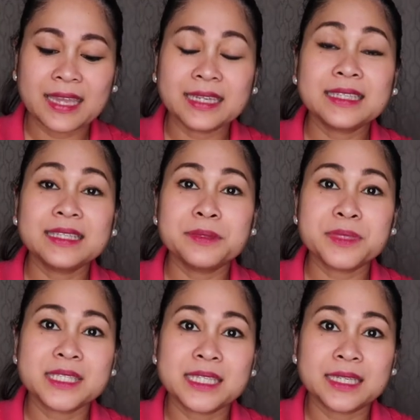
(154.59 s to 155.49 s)
ay
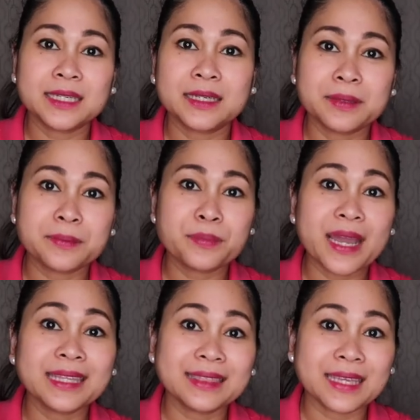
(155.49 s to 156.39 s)
naglilimit sila ng
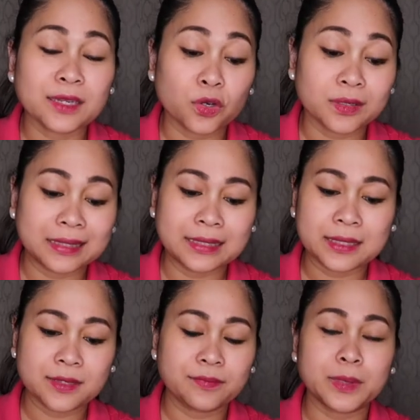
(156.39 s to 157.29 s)
buy 10 only
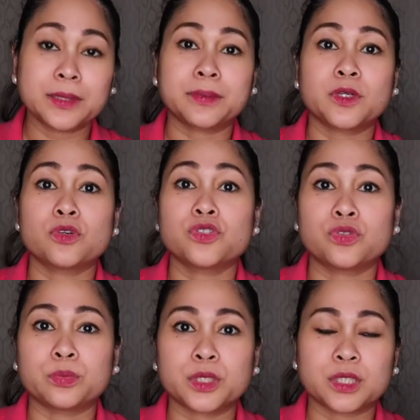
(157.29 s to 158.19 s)
per
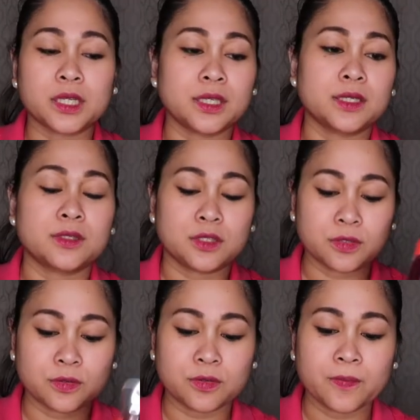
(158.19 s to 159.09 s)
customer. Ayan.
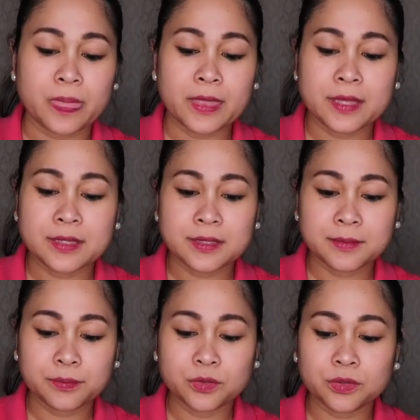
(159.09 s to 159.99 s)
So,
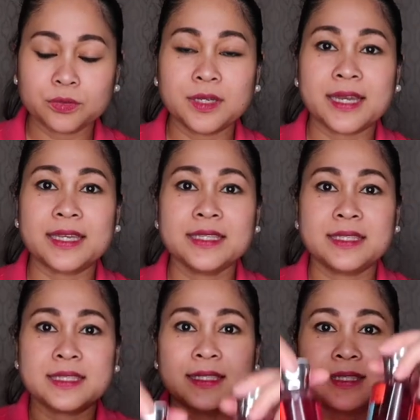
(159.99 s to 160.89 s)
10 to guys.
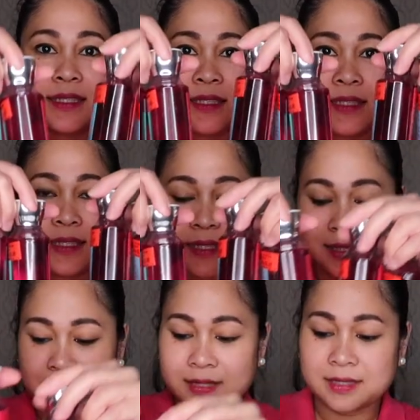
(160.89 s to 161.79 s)

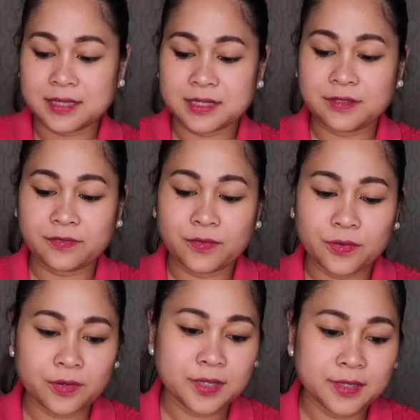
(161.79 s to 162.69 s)
So, that's
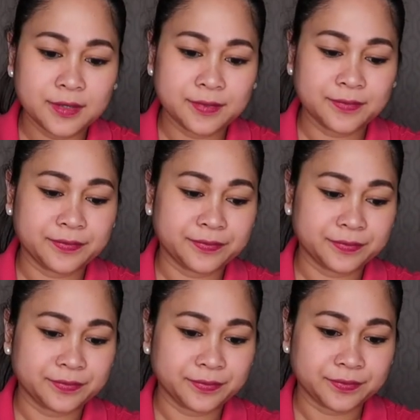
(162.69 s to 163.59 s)
4.
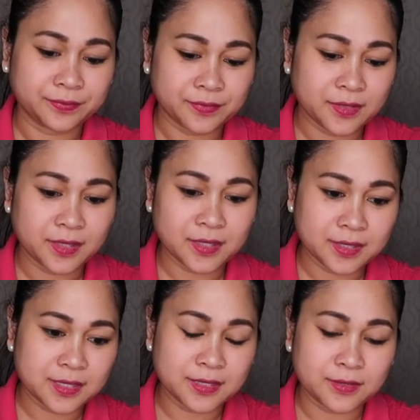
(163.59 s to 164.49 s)

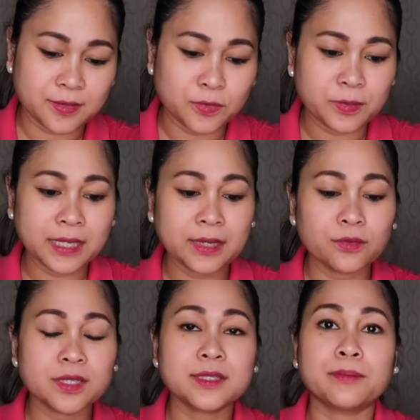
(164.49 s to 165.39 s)
Ayan. So, bumili
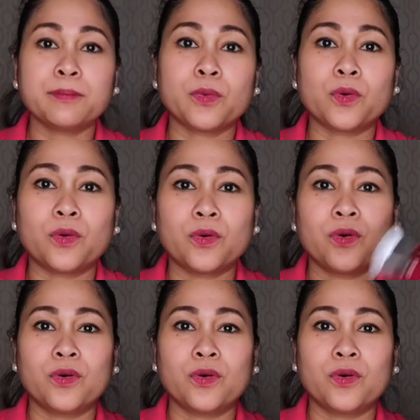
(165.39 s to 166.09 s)
ako ng 10.